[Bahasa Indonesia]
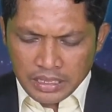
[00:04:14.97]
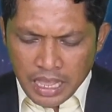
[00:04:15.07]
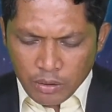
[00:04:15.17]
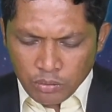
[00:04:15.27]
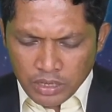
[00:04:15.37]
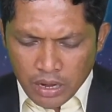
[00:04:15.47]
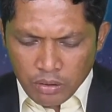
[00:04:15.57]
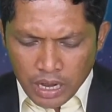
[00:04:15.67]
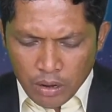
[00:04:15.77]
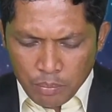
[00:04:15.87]
Takut
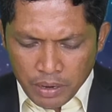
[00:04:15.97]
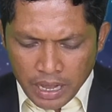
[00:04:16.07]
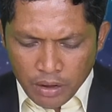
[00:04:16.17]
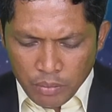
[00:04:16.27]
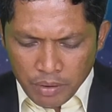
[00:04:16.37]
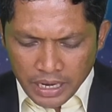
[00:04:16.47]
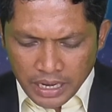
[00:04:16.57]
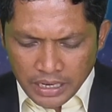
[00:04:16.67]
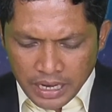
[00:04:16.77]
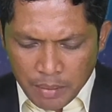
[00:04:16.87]
kalau-kalau pengaruh
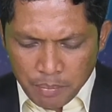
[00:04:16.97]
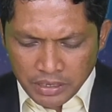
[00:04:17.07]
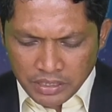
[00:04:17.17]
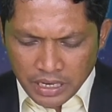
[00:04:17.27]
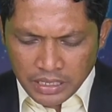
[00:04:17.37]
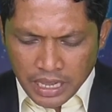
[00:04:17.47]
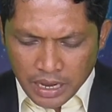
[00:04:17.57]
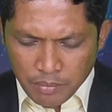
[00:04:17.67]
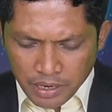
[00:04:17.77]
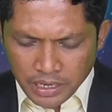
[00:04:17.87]
mereka dirampas dari
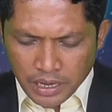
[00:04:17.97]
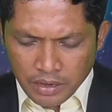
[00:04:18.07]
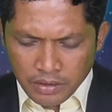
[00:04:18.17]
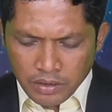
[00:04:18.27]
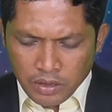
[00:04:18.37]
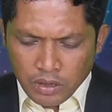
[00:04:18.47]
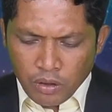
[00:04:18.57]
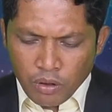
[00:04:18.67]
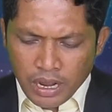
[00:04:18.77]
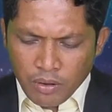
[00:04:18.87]
tangan mereka.
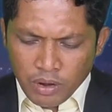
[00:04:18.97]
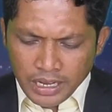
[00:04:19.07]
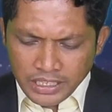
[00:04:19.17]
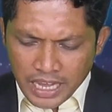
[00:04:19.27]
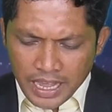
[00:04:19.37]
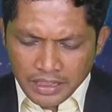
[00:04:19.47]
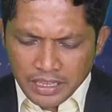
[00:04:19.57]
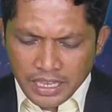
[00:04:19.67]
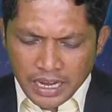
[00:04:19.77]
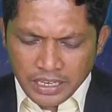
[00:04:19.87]
Orang-orang
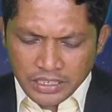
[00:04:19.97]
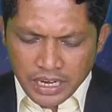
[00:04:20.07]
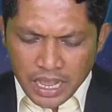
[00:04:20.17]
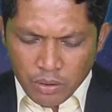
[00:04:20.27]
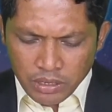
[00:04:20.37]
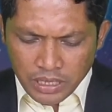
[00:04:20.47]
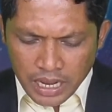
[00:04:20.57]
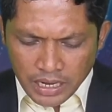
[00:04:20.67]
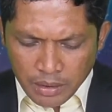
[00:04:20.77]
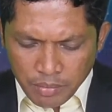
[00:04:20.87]
jahat yang dicela oleh
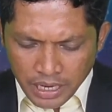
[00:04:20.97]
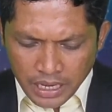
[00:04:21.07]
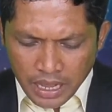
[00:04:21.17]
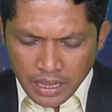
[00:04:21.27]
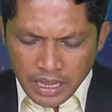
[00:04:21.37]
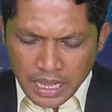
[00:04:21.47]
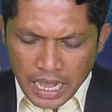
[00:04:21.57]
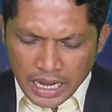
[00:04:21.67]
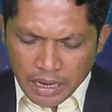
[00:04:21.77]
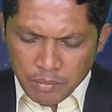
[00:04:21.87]
teladan mereka
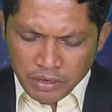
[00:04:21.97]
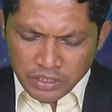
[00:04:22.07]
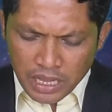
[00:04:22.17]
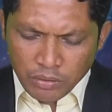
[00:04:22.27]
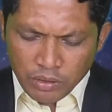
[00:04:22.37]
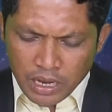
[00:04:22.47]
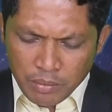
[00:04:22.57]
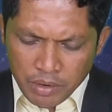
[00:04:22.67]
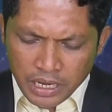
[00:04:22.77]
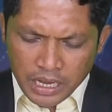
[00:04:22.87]
akan bersatu
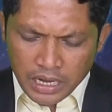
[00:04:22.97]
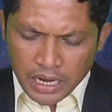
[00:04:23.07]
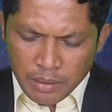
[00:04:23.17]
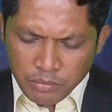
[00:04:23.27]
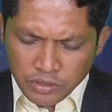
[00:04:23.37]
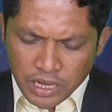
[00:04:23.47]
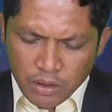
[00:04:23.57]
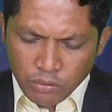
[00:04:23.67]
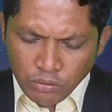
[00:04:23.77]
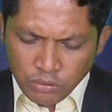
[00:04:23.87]
dengan mereka dalam
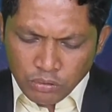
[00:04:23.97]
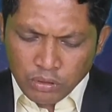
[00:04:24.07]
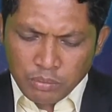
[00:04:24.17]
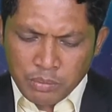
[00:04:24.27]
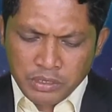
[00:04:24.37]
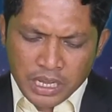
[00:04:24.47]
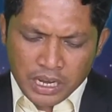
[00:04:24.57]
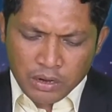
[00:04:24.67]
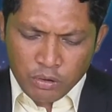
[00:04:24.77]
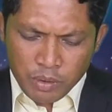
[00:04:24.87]
usaha untuk
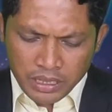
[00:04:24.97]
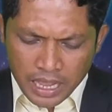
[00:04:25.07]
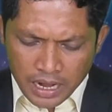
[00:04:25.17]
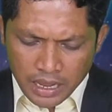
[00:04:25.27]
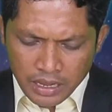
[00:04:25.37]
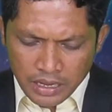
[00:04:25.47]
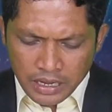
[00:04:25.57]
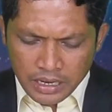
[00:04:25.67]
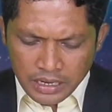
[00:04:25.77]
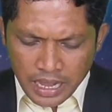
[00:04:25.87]
memisahkan umat Allah
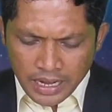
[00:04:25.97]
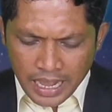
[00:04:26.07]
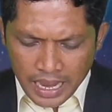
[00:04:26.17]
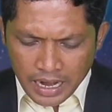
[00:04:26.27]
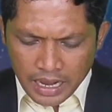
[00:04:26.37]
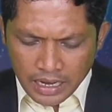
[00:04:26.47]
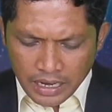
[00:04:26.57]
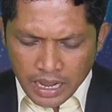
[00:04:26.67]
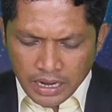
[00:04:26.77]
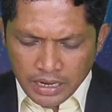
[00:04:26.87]
dari Allah
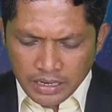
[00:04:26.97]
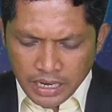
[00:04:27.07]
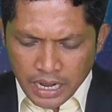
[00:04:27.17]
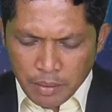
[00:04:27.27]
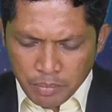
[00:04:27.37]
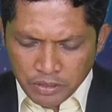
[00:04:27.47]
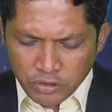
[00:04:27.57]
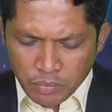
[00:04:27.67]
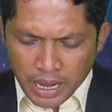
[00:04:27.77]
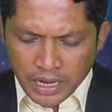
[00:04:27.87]
dan dengan
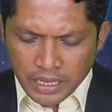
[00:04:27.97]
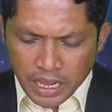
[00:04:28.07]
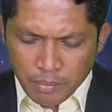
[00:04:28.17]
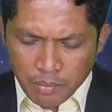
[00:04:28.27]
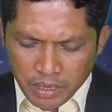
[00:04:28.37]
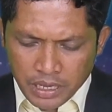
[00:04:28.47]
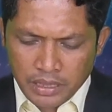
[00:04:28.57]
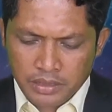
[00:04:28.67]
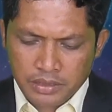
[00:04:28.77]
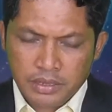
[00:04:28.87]
pencobaan yang memikat.